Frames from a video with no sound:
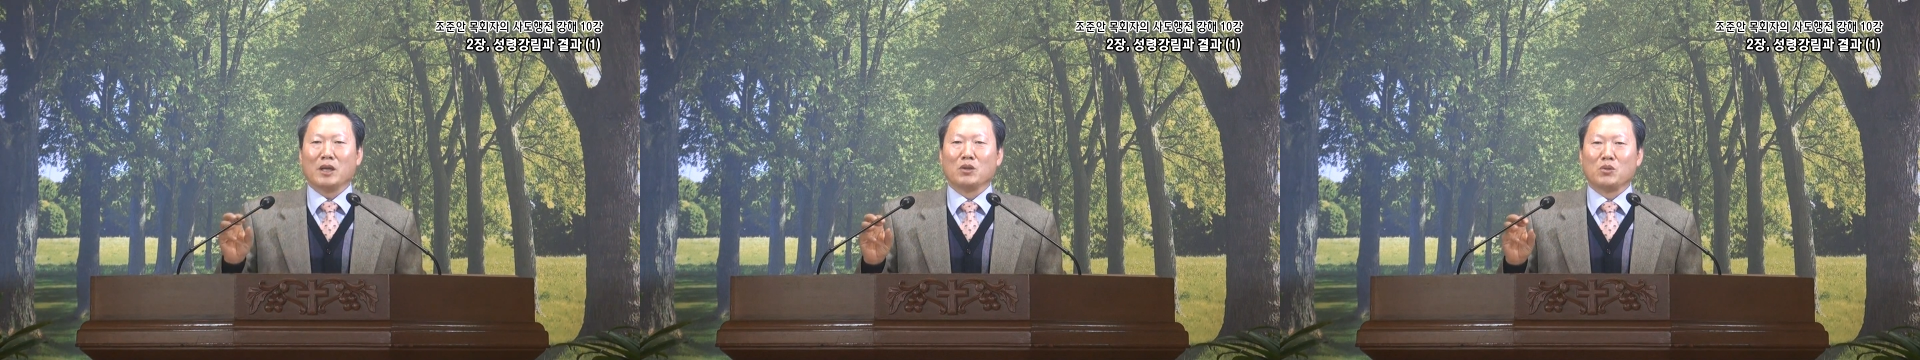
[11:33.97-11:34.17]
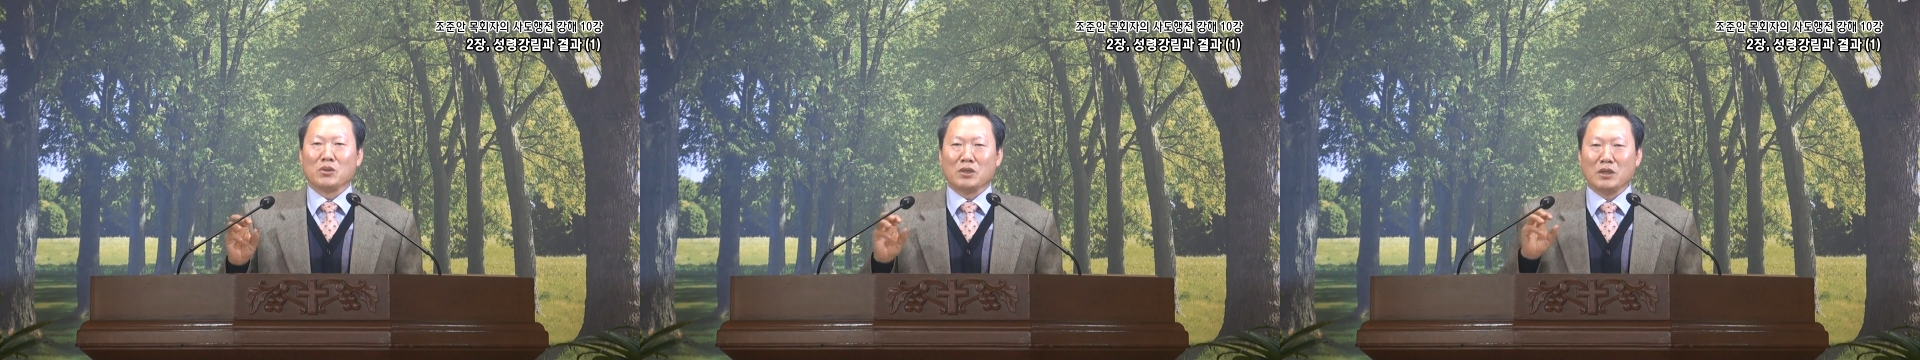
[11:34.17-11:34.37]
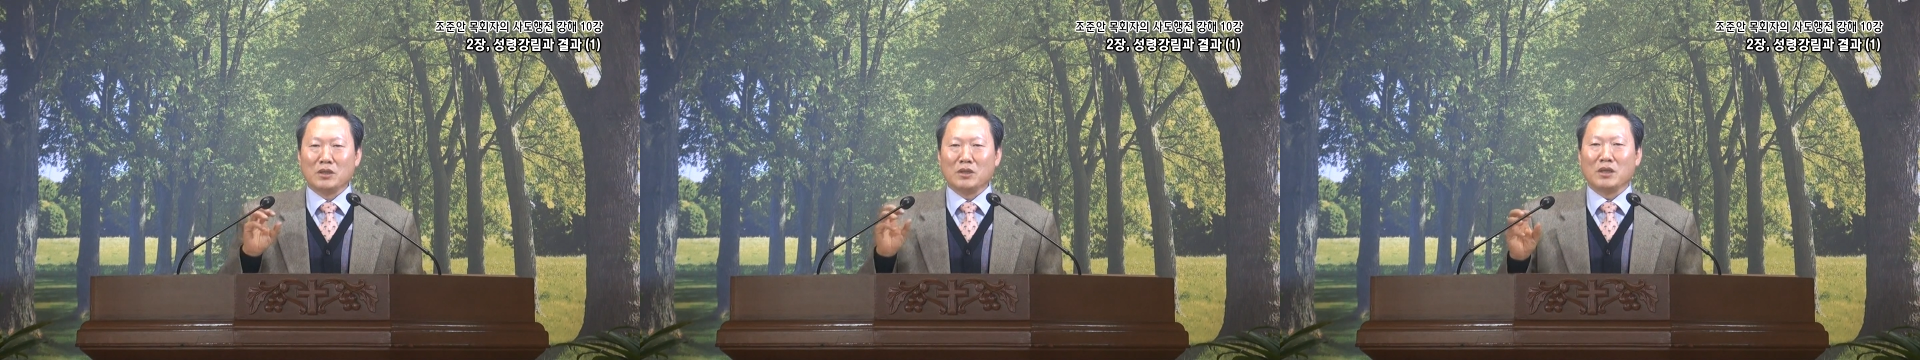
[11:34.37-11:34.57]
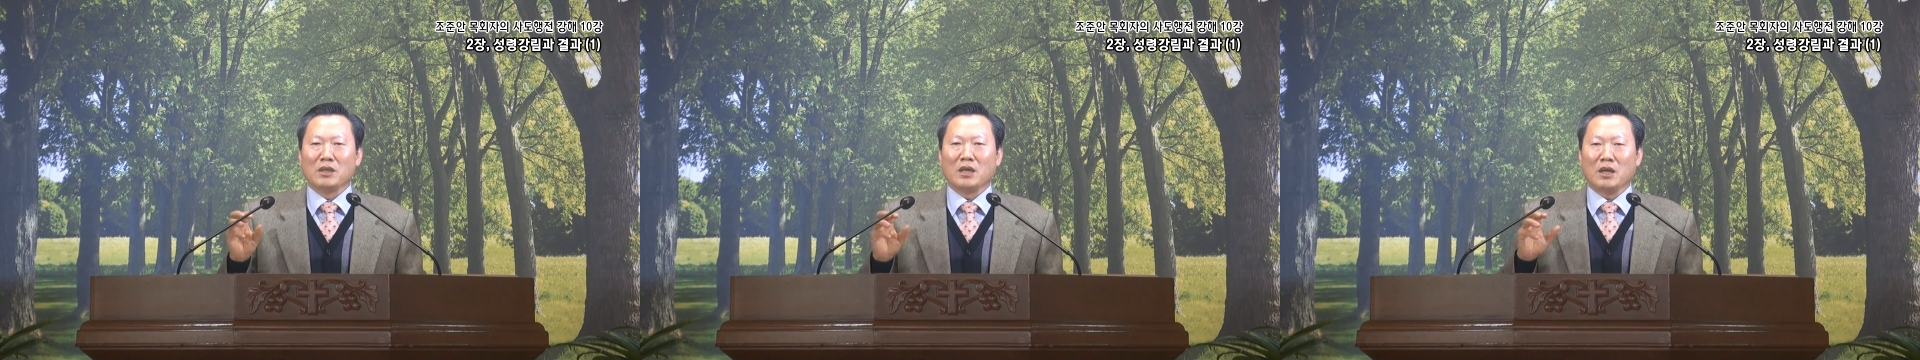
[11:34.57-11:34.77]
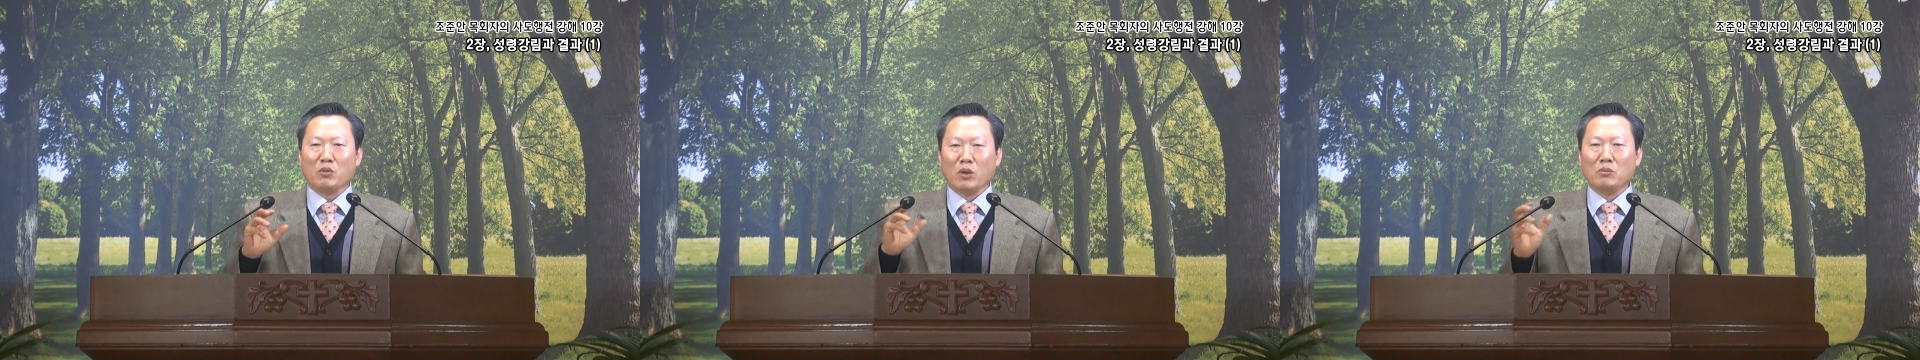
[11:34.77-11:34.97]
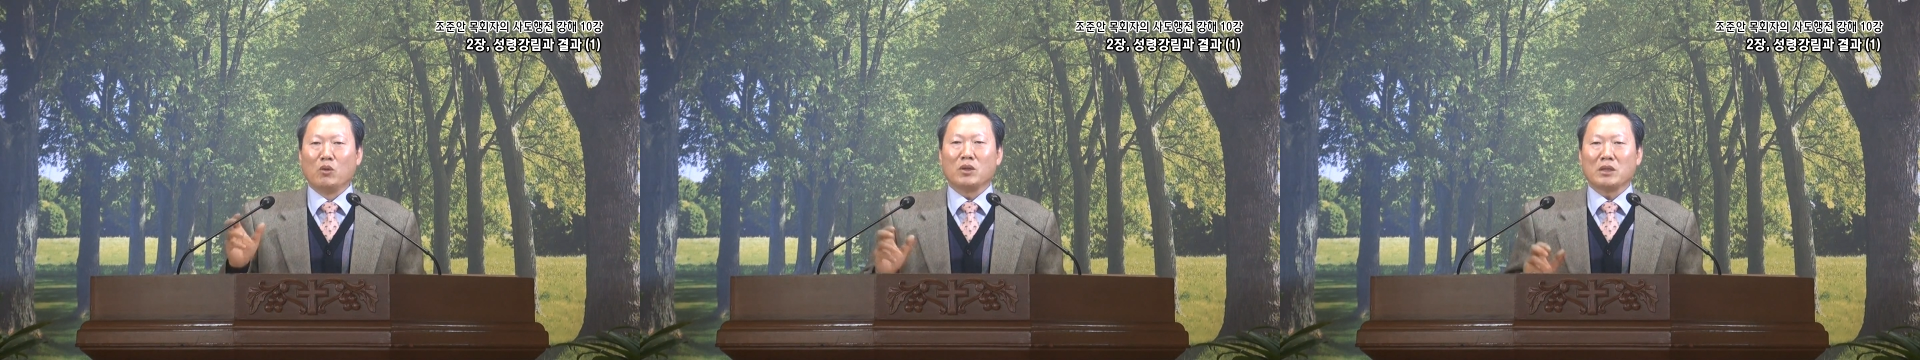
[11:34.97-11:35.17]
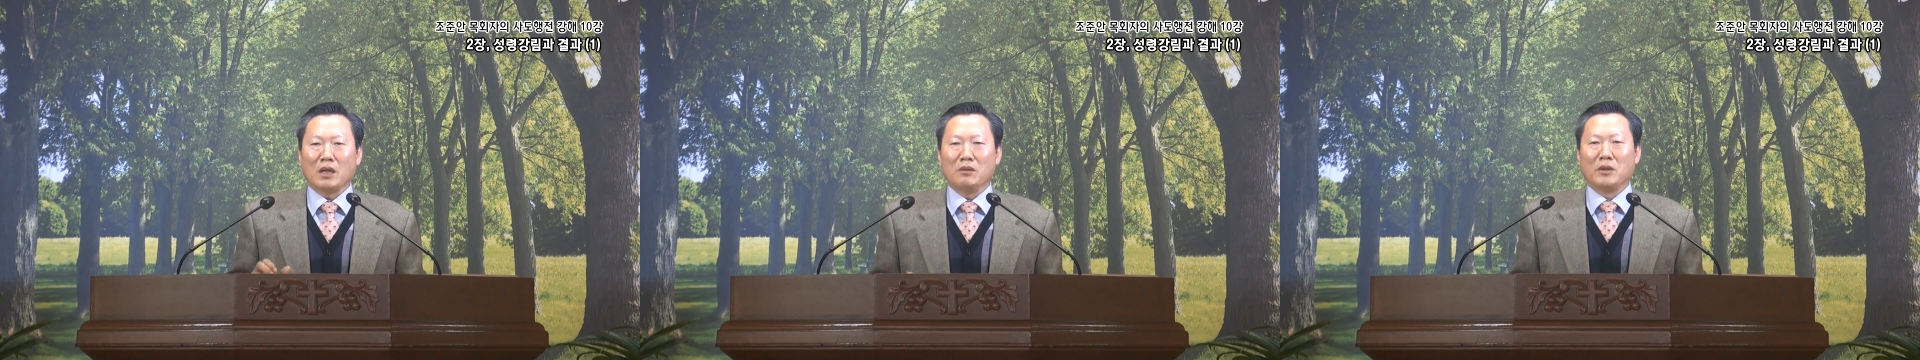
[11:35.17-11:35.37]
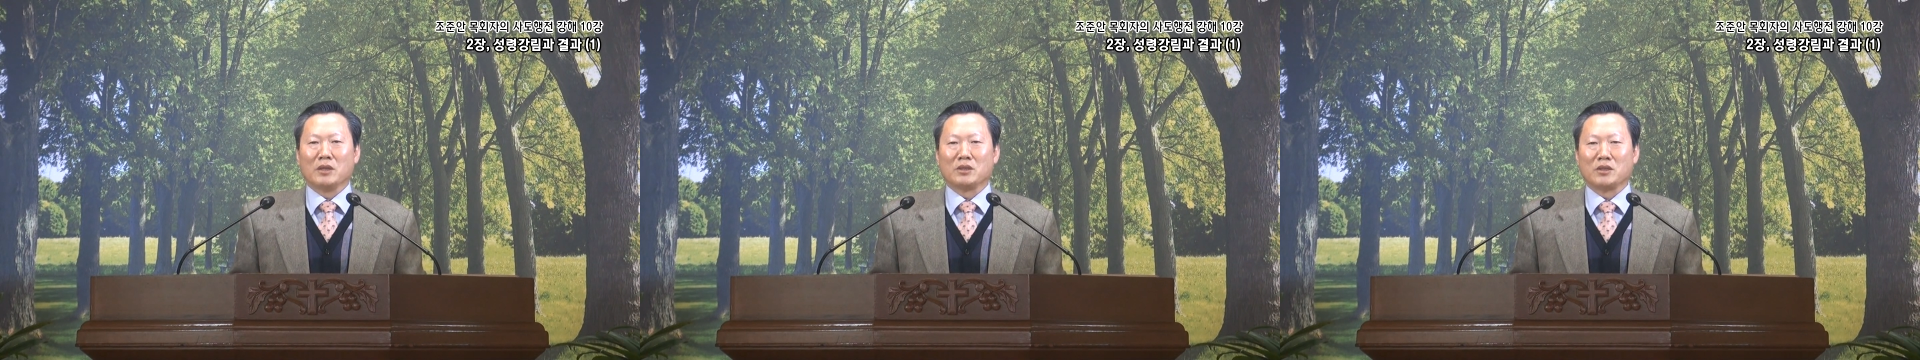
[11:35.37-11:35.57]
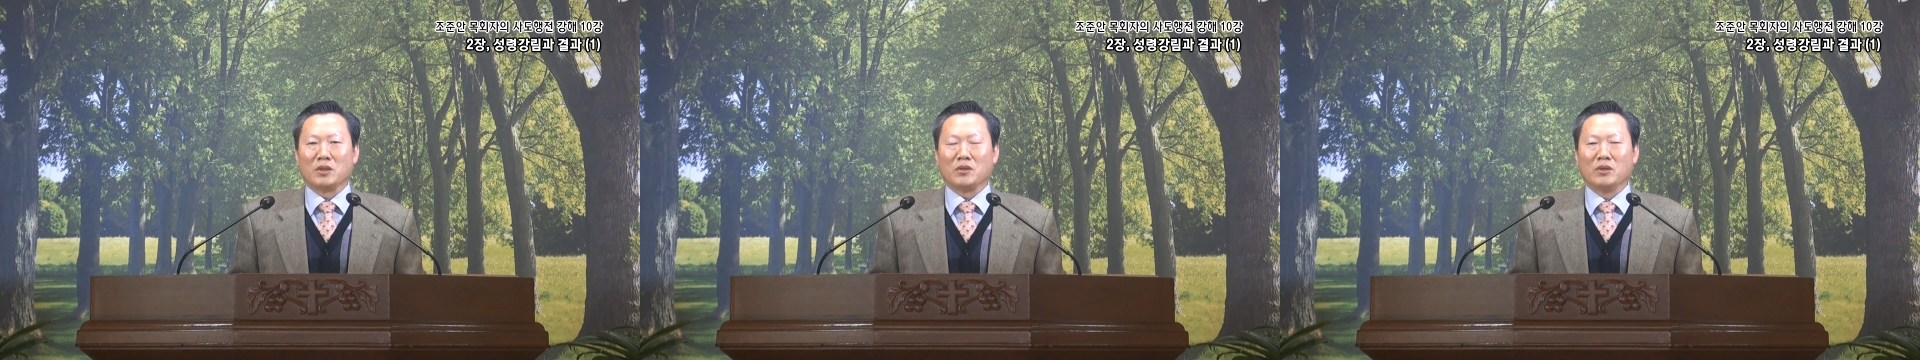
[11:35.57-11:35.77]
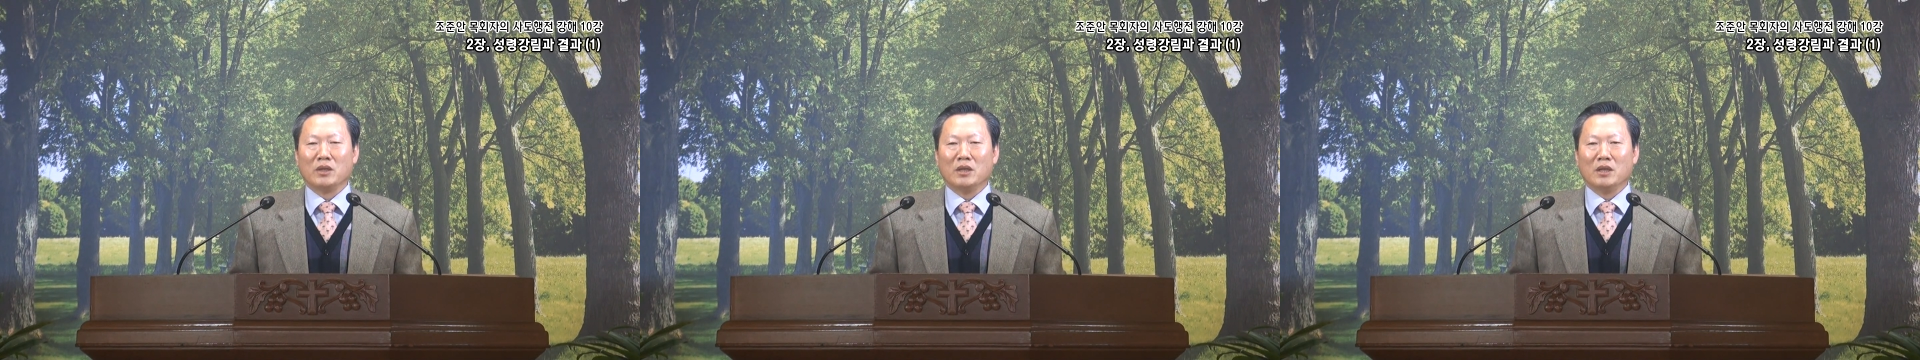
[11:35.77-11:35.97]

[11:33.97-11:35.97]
있고 성격이나 외모가 닮아 있어요.